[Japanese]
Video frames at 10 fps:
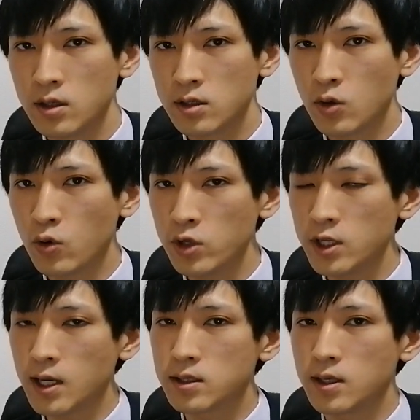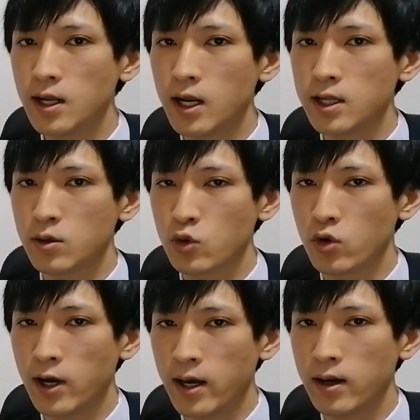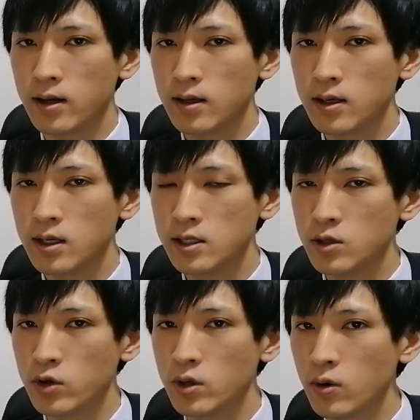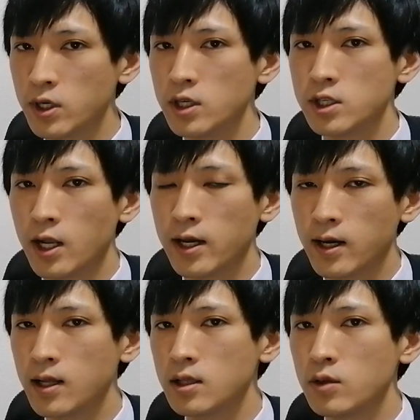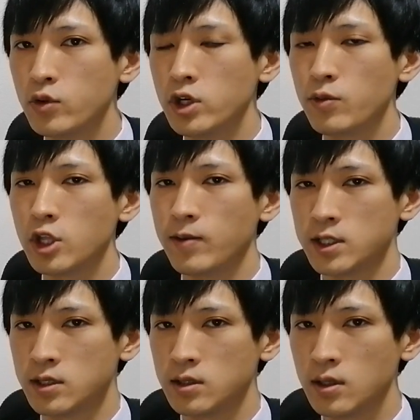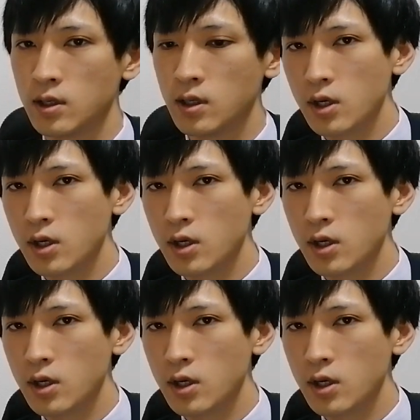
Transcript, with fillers: そこに助けられたところが非常に大きいんじゃないかなっていうふうに思ってます。